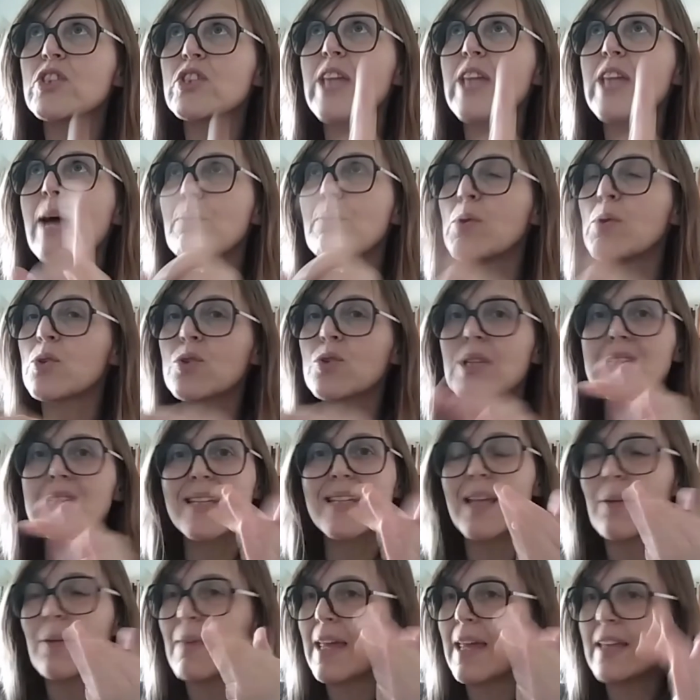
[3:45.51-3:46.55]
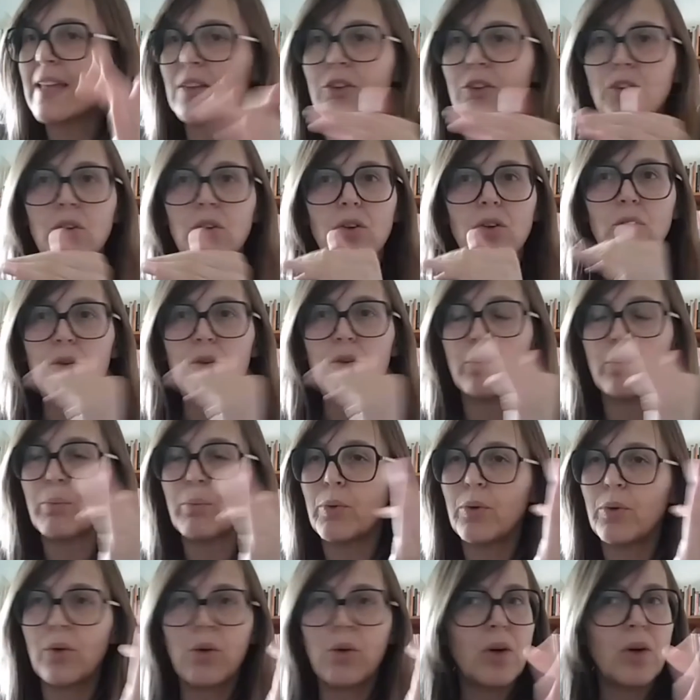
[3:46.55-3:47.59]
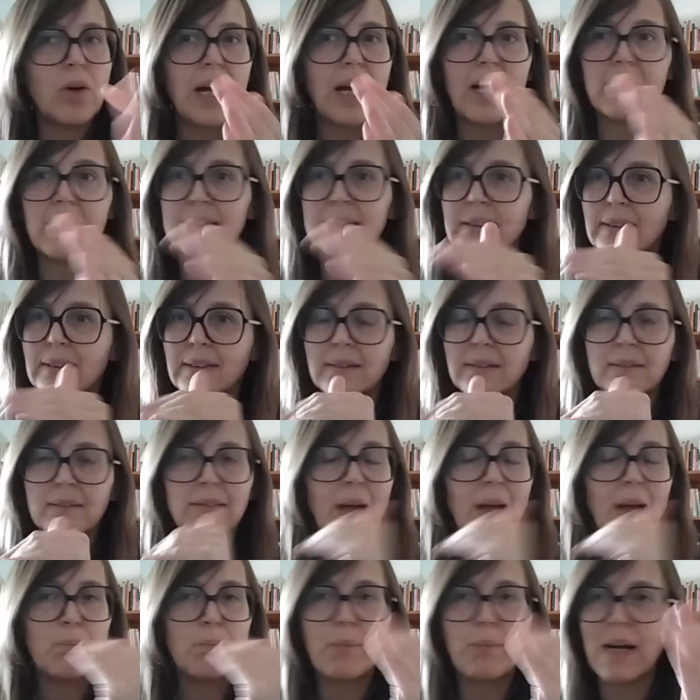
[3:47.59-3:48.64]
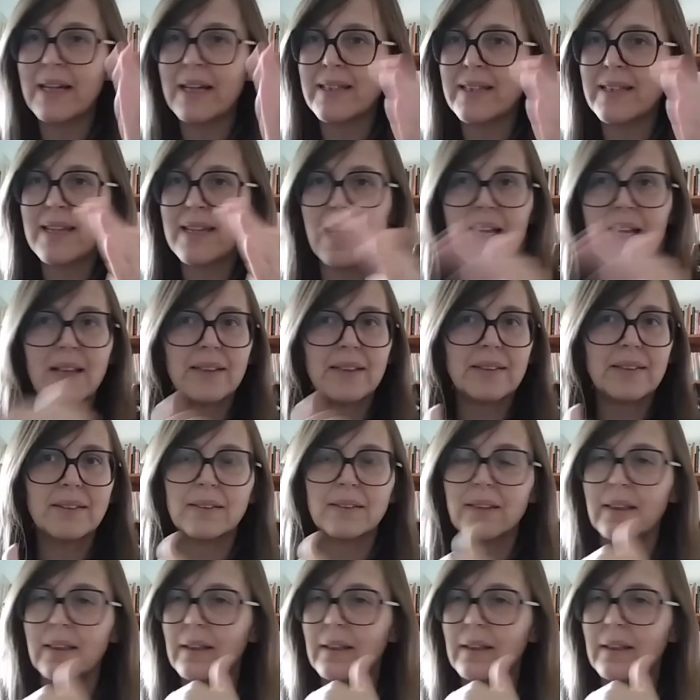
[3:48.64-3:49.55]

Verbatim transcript: estamos escribiendo como locas campañas,